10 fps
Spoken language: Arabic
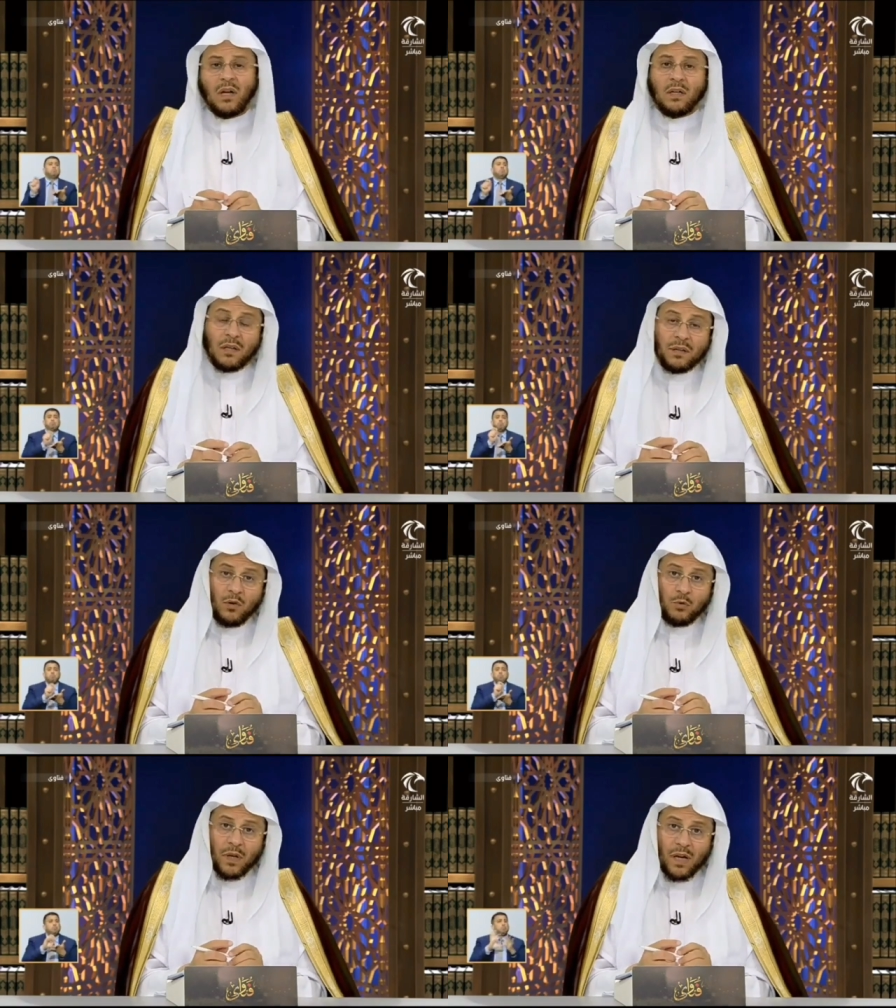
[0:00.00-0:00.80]

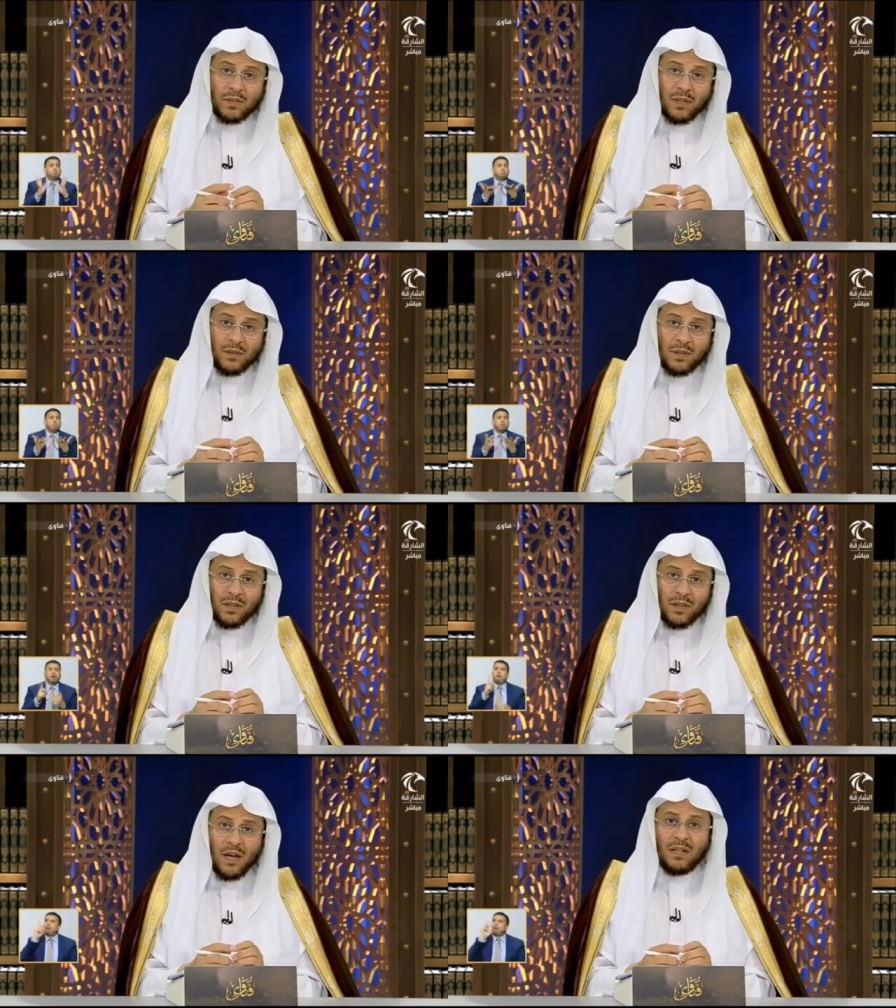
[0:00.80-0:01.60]
خلقناه بقدر
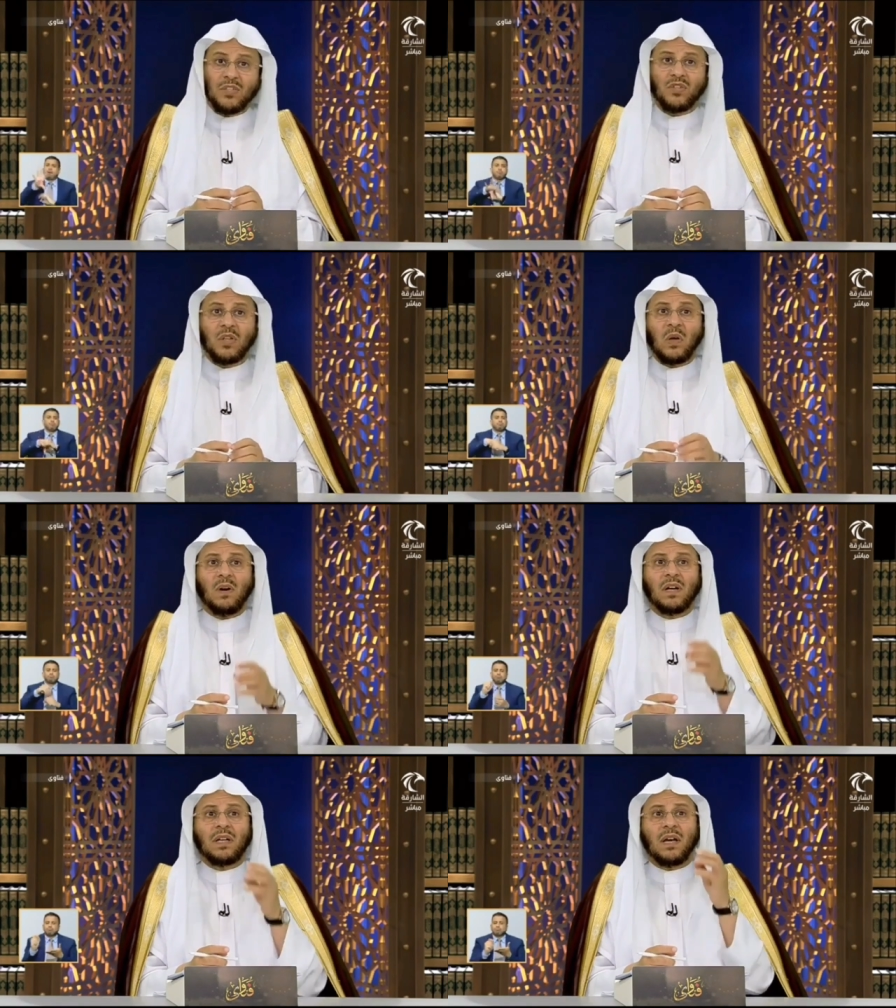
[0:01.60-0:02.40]
قال جل
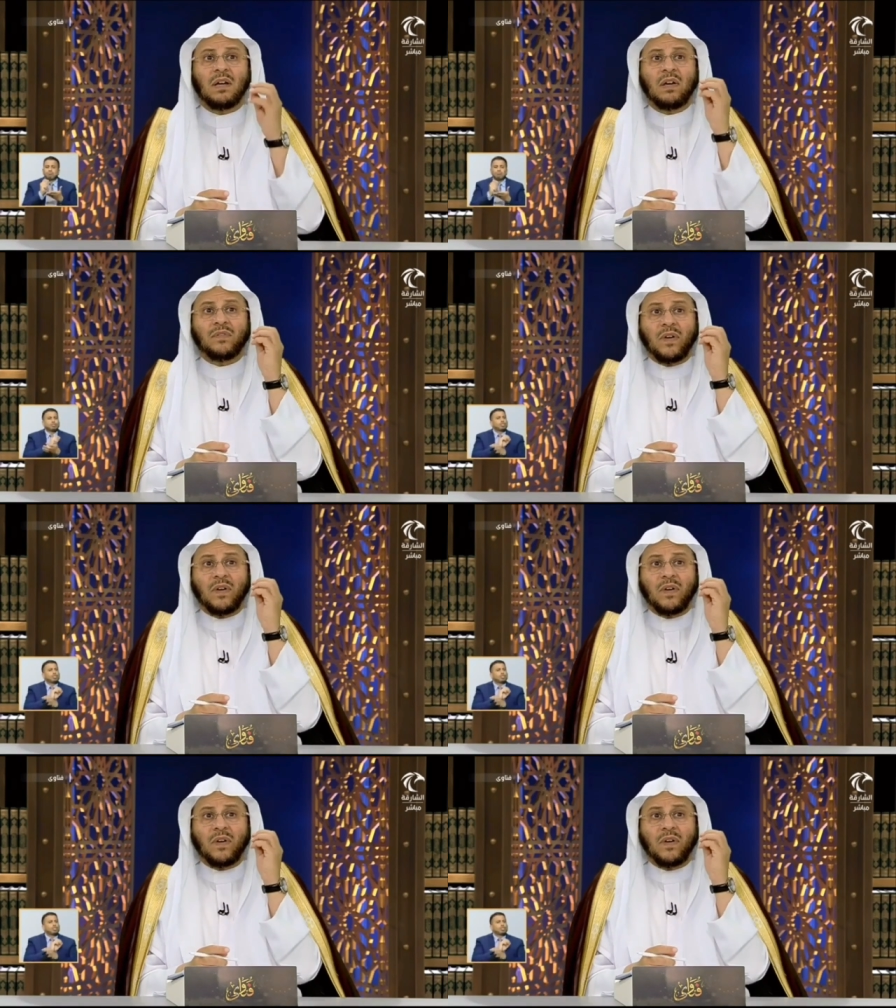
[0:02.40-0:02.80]
وعلا